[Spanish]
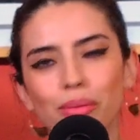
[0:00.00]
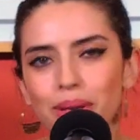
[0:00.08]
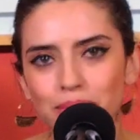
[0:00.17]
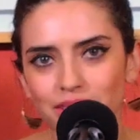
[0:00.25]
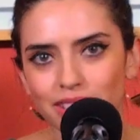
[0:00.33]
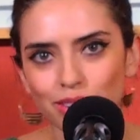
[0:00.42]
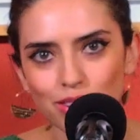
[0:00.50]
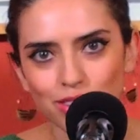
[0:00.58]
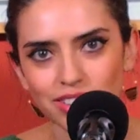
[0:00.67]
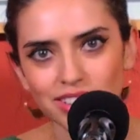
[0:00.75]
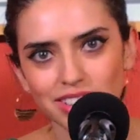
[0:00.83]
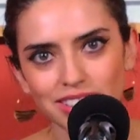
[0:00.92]
Obviamente
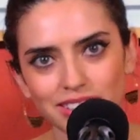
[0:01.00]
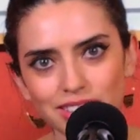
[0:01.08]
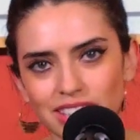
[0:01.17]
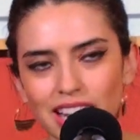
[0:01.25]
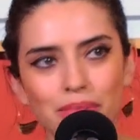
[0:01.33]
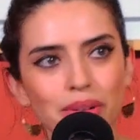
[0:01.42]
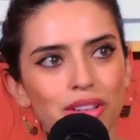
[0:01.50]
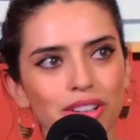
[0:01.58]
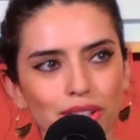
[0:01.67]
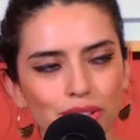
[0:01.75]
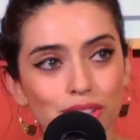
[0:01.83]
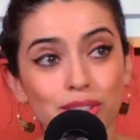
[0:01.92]
no. O sea, la
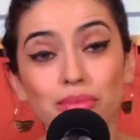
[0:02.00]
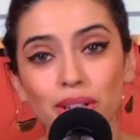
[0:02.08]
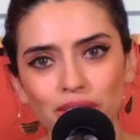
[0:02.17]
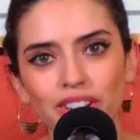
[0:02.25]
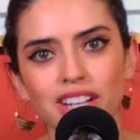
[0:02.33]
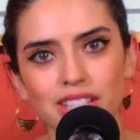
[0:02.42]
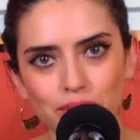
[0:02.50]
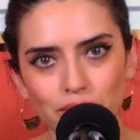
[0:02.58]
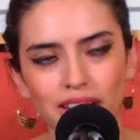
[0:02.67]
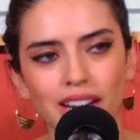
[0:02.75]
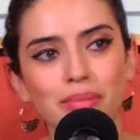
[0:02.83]
mayoría, no sé, esto me lo dijeron en la escuela,